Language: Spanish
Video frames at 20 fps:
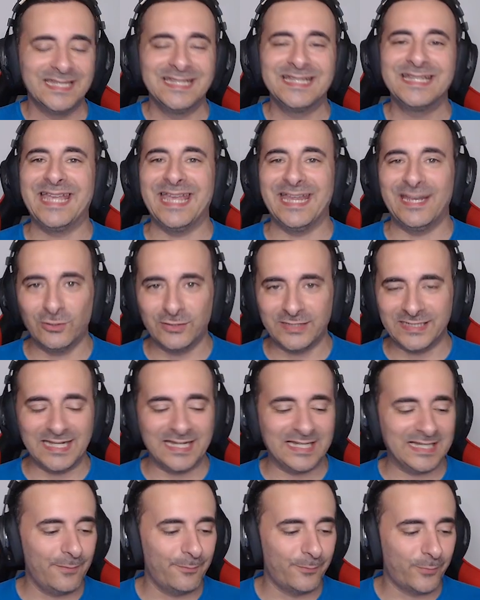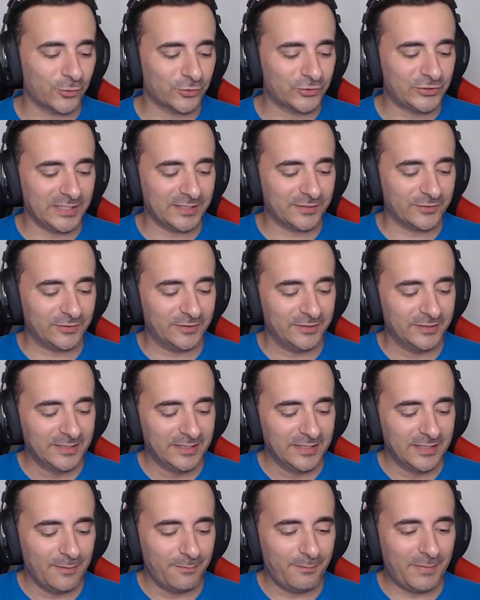que no tiene clan, por cierto.
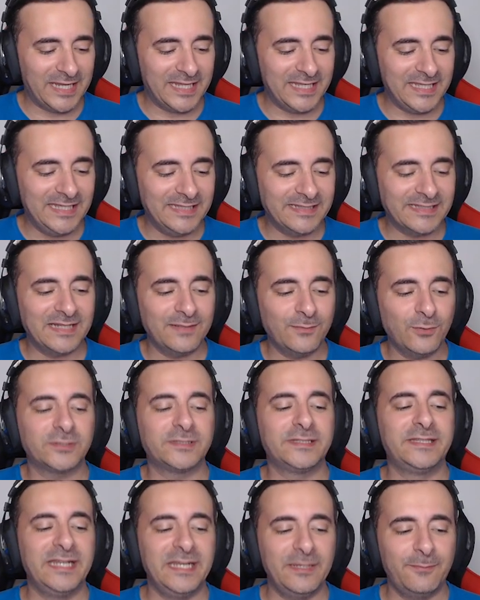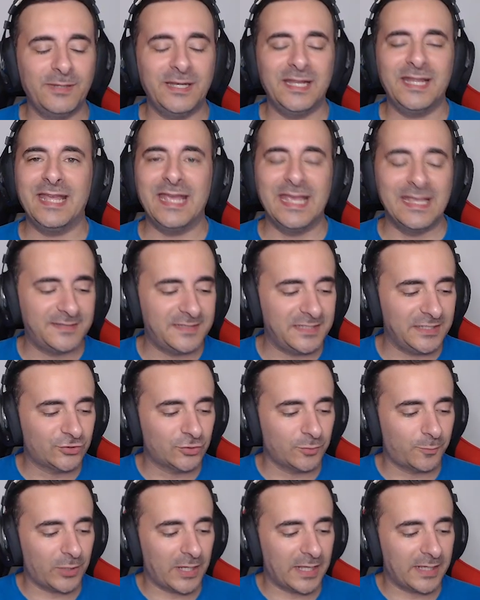Vale, y tenemos triple
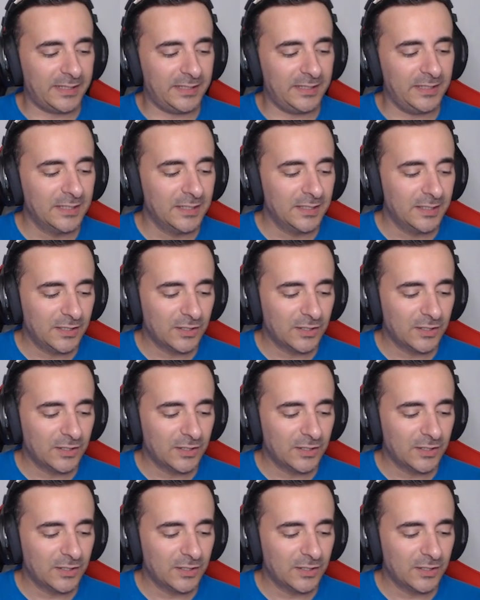hechizo por aquí,